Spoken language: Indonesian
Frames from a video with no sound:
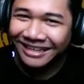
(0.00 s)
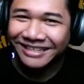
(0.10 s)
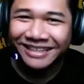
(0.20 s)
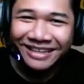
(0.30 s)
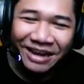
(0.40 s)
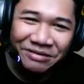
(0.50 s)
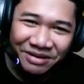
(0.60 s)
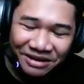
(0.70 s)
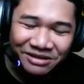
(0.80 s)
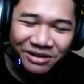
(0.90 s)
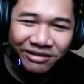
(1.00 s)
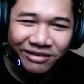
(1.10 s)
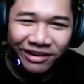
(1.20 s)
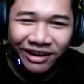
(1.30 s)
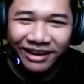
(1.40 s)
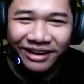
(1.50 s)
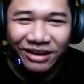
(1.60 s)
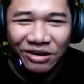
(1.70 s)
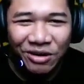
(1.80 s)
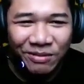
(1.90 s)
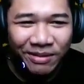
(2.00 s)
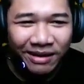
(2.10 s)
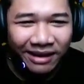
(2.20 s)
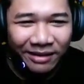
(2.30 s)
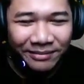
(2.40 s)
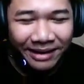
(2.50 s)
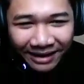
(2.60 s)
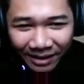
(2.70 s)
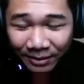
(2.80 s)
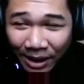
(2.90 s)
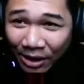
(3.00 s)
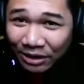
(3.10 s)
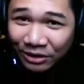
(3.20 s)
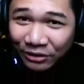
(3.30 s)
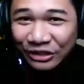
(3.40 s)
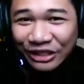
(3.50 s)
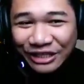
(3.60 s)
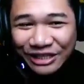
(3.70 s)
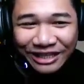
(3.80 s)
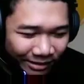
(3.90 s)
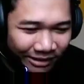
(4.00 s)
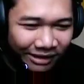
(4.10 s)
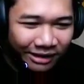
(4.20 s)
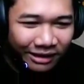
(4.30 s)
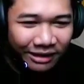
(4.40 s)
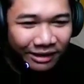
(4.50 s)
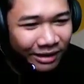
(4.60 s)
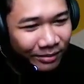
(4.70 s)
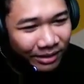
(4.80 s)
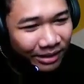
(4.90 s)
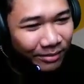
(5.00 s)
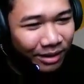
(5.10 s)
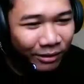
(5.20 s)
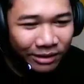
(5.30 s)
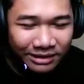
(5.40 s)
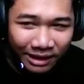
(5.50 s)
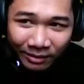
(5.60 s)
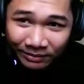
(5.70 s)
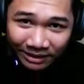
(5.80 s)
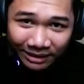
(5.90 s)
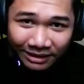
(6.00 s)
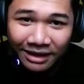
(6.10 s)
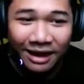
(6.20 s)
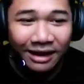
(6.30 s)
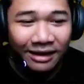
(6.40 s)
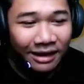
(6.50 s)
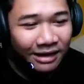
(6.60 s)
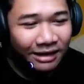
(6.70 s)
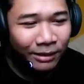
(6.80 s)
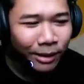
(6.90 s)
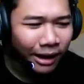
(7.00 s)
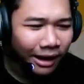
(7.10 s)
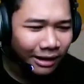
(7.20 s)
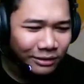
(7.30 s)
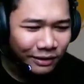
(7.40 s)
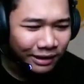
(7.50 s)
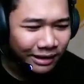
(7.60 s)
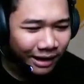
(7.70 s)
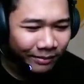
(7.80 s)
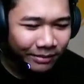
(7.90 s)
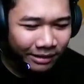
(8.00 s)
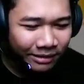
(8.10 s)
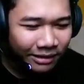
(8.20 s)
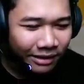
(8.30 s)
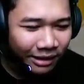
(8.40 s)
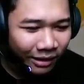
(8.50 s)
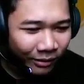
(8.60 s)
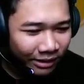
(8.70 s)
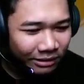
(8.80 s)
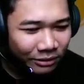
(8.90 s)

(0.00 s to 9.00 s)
Aslan Gamer So di video kali ini gue bakal main game HiQ Toys Dream Jadi di game ini baru aja update dan kita bakal langsung aja update lewat